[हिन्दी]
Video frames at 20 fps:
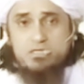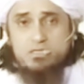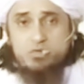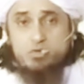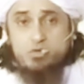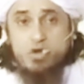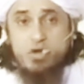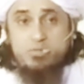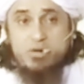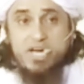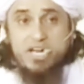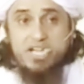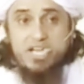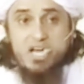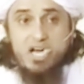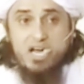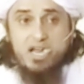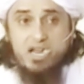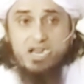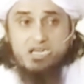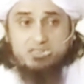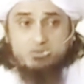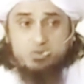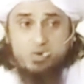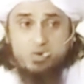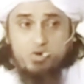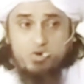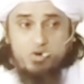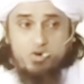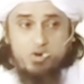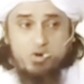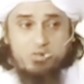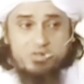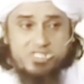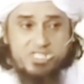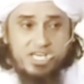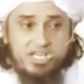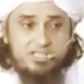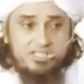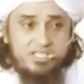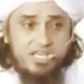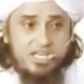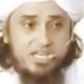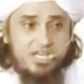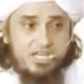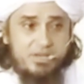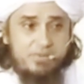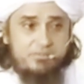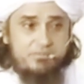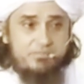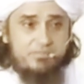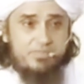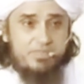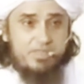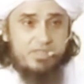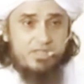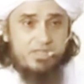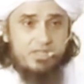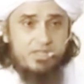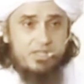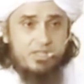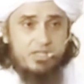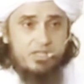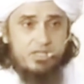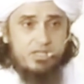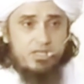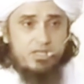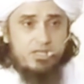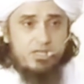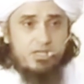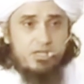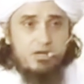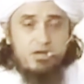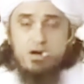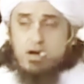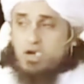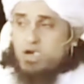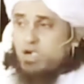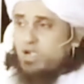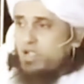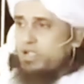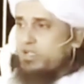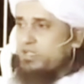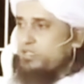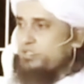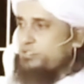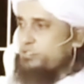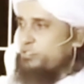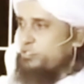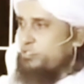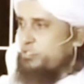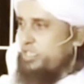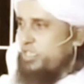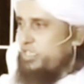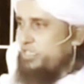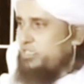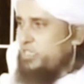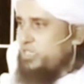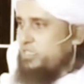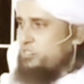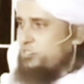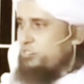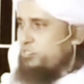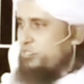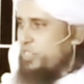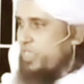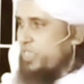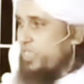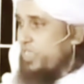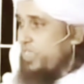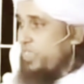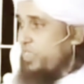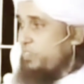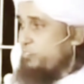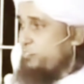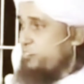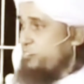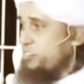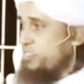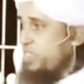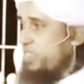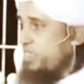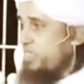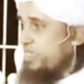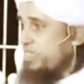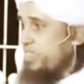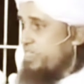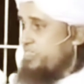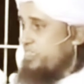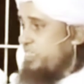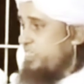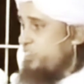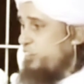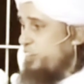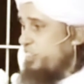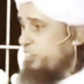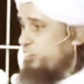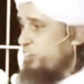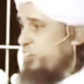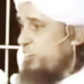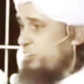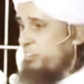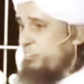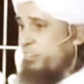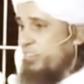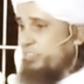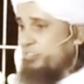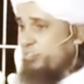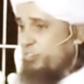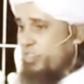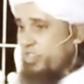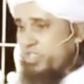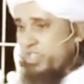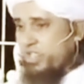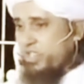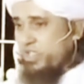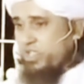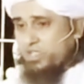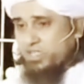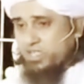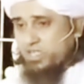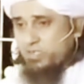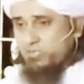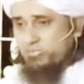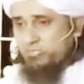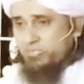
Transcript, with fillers: तू हमारे हालात को खूब जानता है कौल कद ऊती तसया मूसा कैसी तूर पे बात हो रही है अल्लाह की